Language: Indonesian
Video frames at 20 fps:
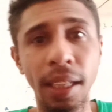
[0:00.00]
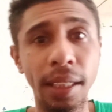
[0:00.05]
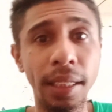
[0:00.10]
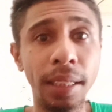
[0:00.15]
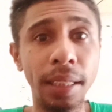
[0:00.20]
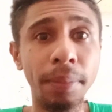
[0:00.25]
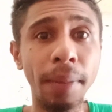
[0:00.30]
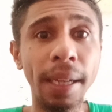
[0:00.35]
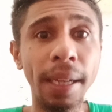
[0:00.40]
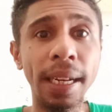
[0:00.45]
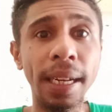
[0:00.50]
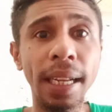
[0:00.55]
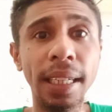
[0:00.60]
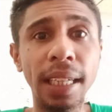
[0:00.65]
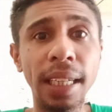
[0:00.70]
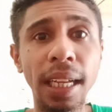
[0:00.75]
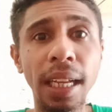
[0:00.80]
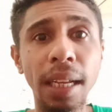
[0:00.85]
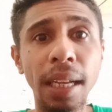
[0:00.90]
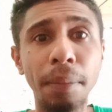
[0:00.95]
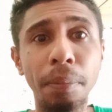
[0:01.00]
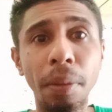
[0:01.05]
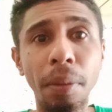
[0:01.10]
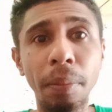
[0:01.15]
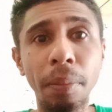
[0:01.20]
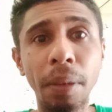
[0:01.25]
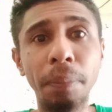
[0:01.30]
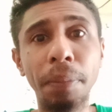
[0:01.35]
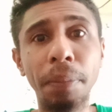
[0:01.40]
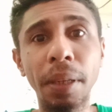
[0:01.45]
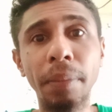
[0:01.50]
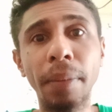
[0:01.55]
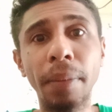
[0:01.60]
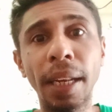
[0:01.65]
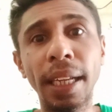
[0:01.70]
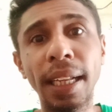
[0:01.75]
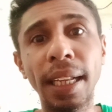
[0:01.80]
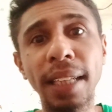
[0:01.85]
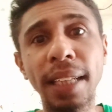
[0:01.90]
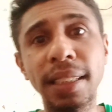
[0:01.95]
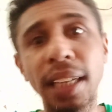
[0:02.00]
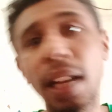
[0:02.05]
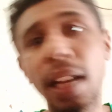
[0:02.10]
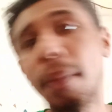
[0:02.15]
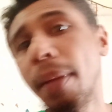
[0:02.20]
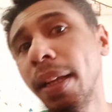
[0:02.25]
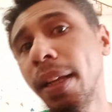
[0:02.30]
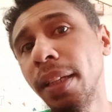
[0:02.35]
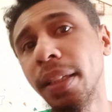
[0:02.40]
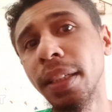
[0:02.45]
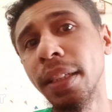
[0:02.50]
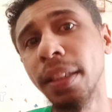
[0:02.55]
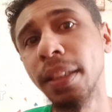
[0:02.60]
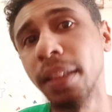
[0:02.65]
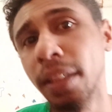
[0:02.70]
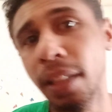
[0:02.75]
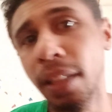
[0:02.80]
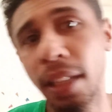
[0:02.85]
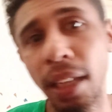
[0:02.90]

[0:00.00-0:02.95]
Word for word: Di manakah pemimpin mereka selama ini?